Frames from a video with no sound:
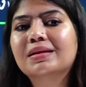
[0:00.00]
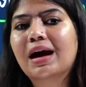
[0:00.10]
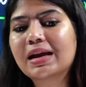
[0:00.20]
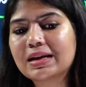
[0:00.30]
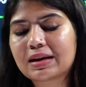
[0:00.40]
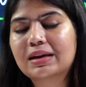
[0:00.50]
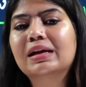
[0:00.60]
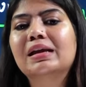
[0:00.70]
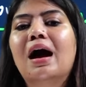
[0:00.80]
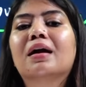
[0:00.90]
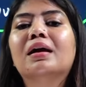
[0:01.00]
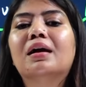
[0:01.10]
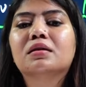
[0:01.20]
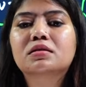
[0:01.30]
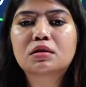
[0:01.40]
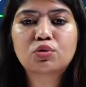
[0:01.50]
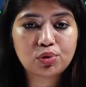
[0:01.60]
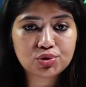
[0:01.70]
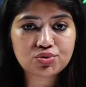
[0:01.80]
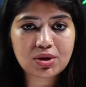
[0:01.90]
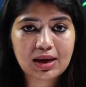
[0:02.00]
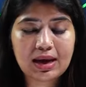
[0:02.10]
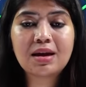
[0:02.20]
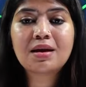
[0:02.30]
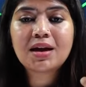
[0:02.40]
तैयारी करने के लिए आगे अग्रसर हो चुके हैं